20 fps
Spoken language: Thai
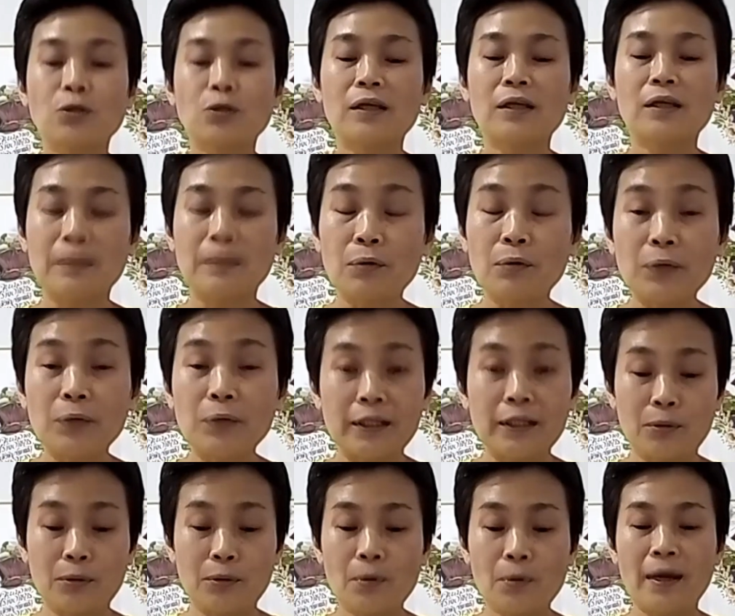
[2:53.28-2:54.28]
ได้ช่วยเหลือผู้
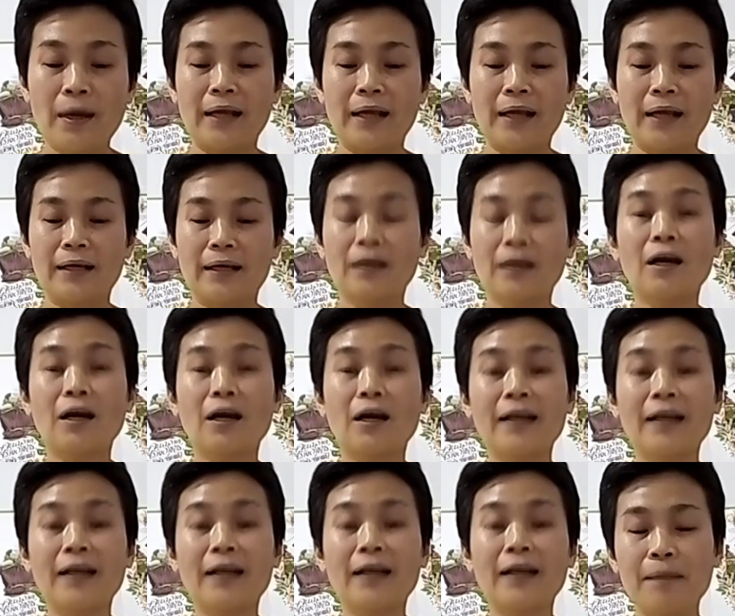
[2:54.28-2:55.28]
อื่นด้วย แล้ว
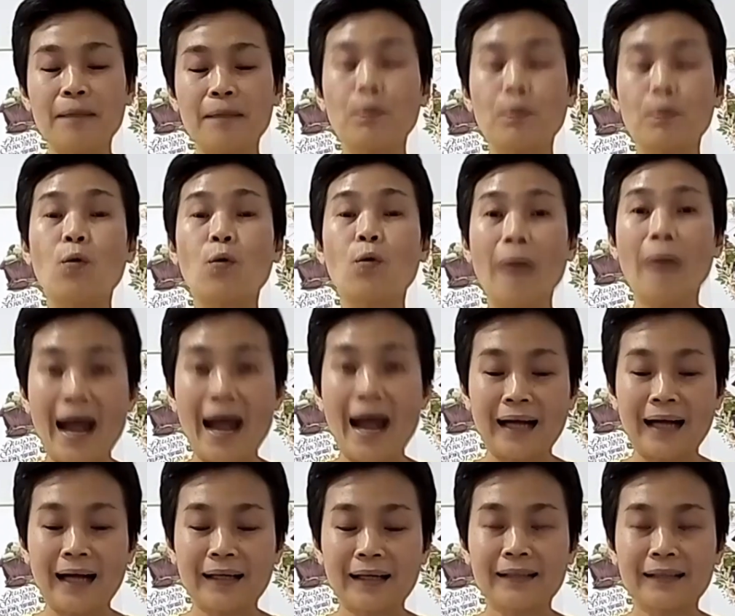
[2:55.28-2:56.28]
ก็ได้ปลูกผั
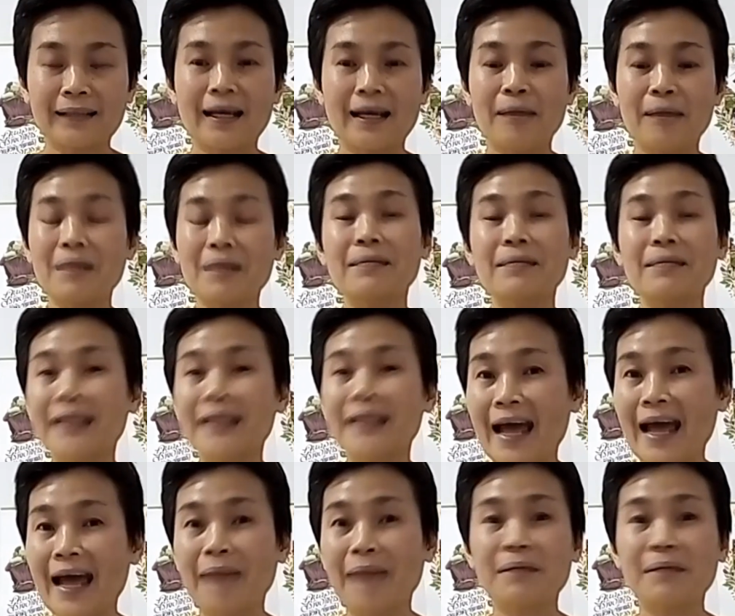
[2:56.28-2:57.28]
กนะคะ ไม่มี
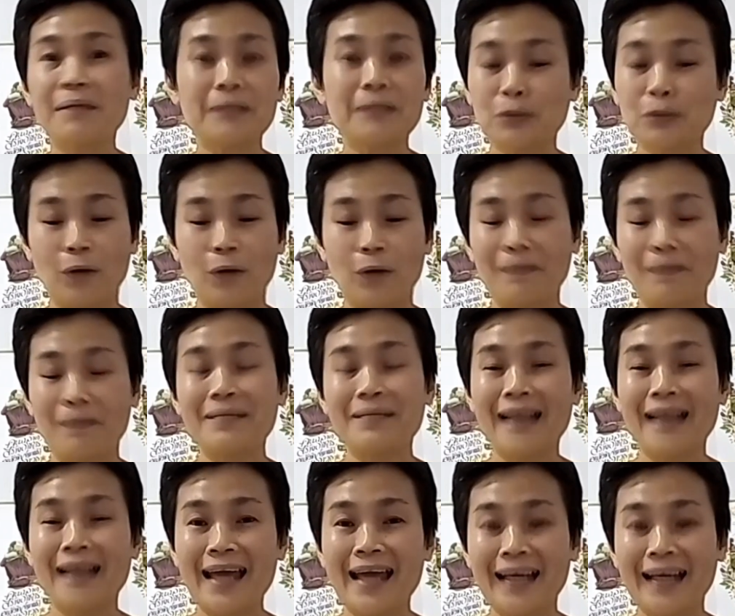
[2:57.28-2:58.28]
นาไม่มีสวน
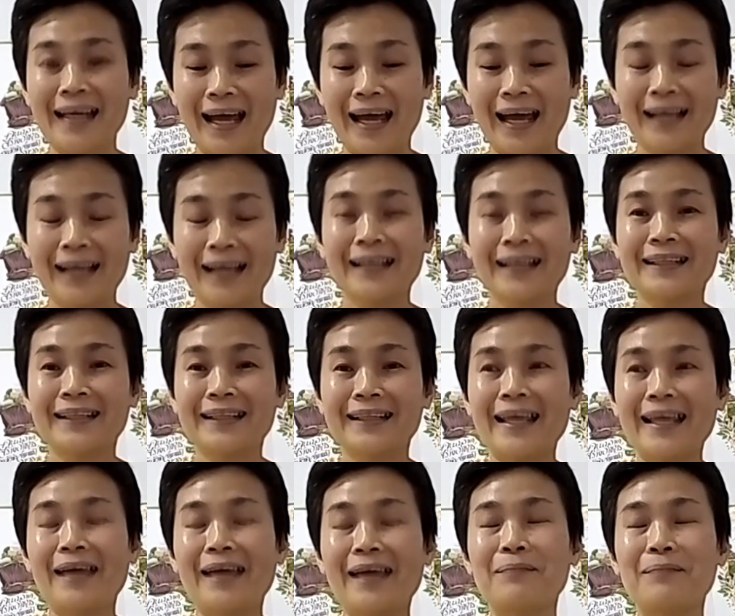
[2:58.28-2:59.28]
ไม่มีไร่ค่ะ
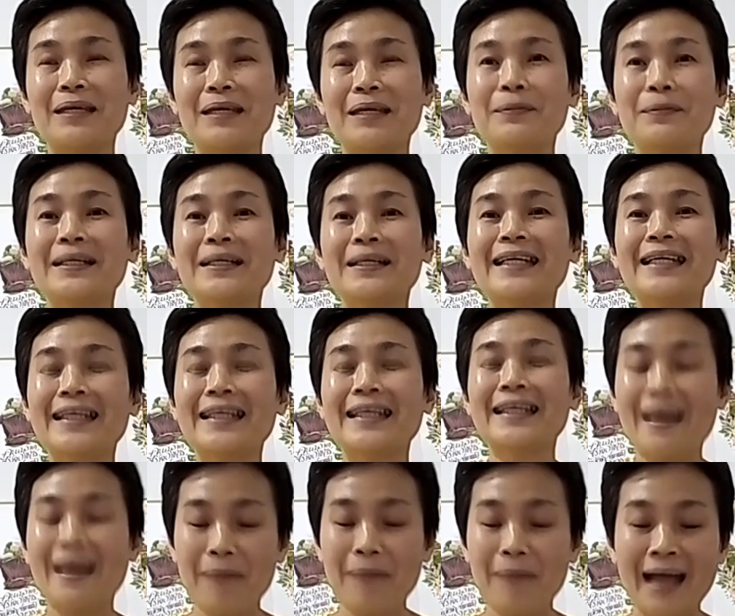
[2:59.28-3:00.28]
แต่มีพื้นที่
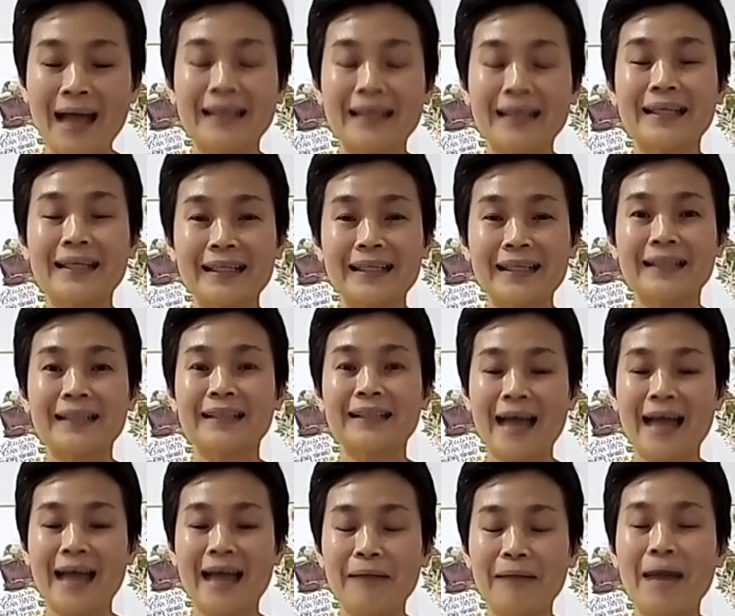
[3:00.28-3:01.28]
หน้าบ้านนิดนึง
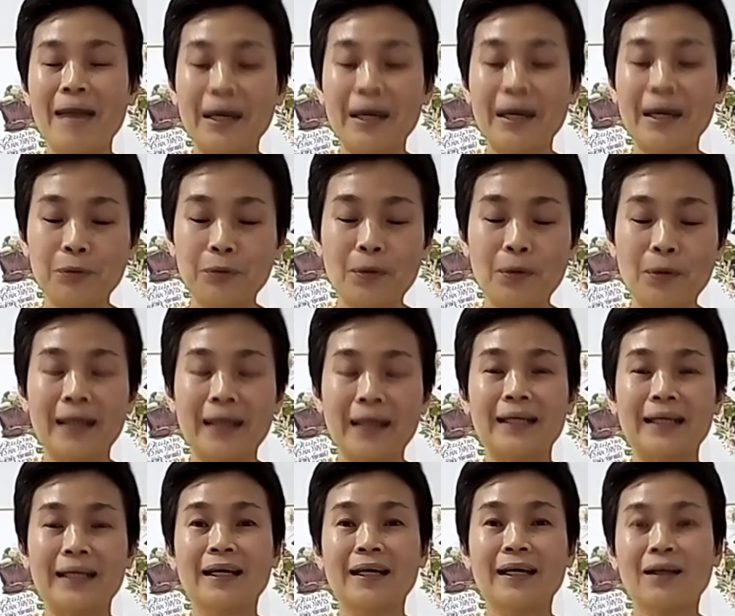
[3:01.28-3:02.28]
ข้างบ้านด้วย
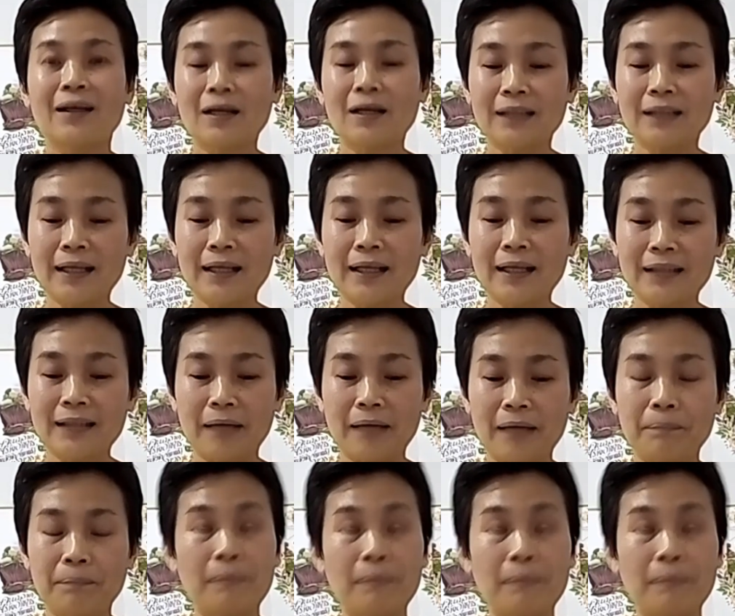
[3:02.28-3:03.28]
ก็ได้
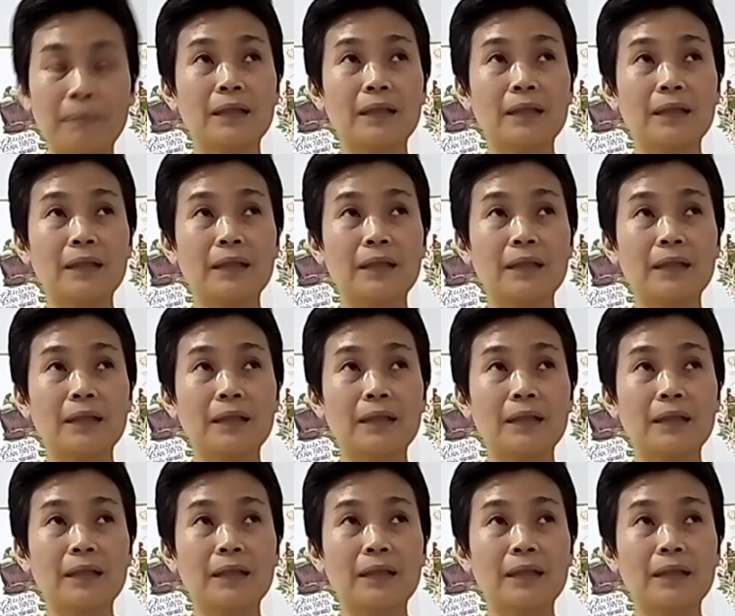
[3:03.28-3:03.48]
จัด